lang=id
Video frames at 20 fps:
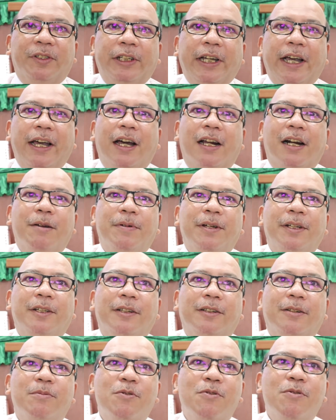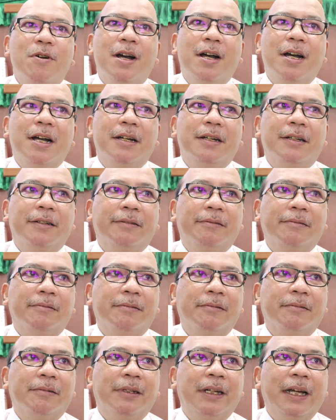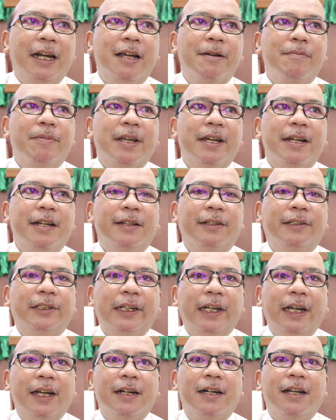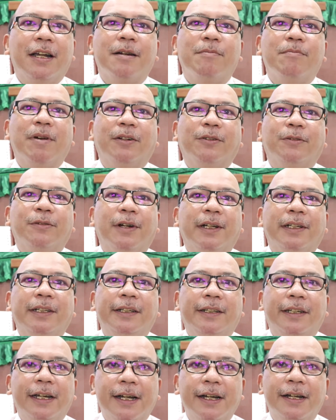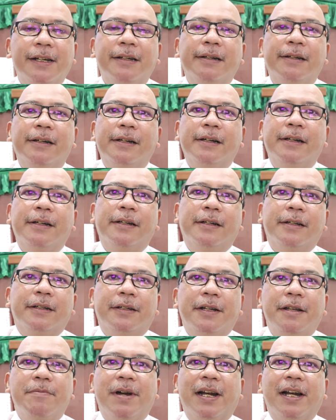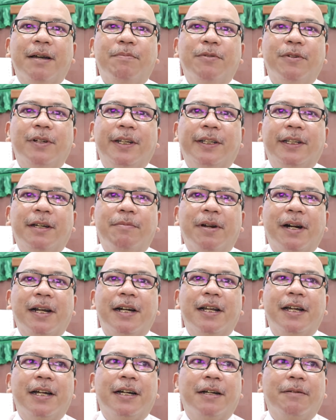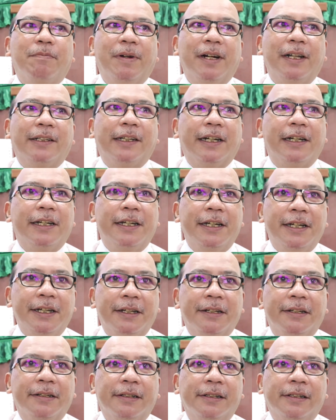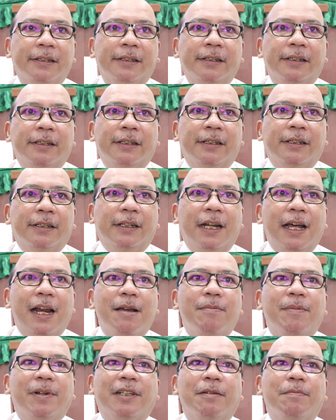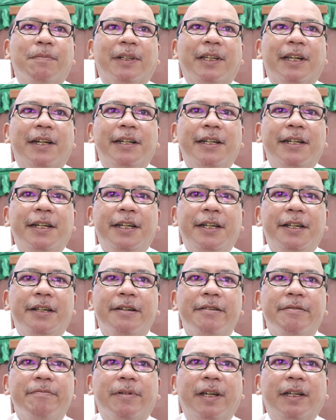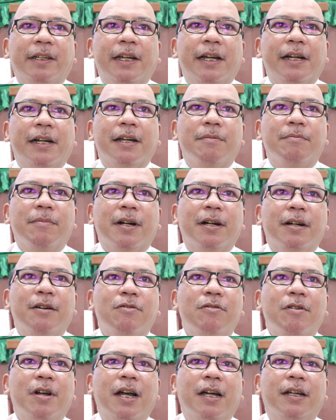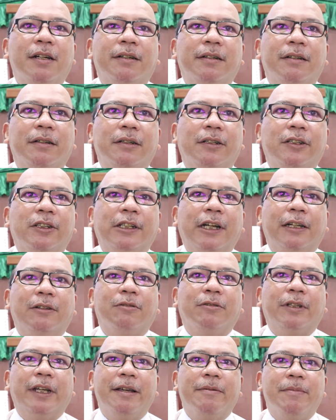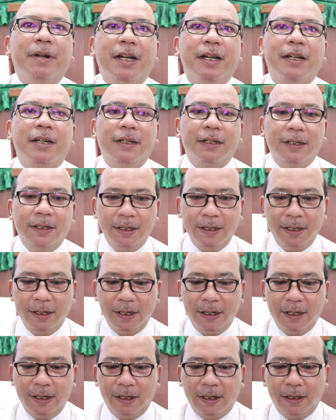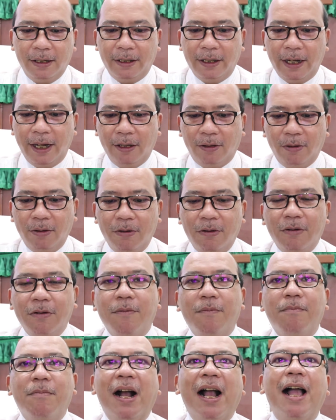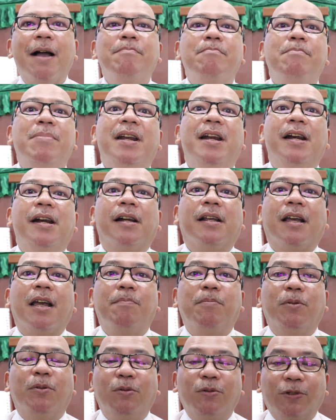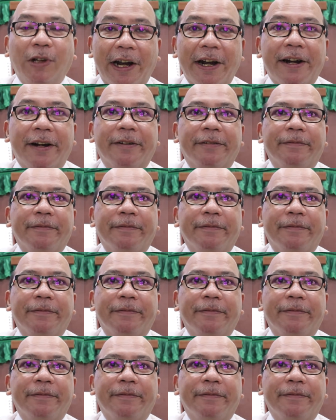Saya harap kita semua dalam keadaan sehat dan bersuka cita dimanapun kita berada pada saat ini. Dalam kesempatan ini kita akan merenungkan satu tema yaitu mengambil keputusan.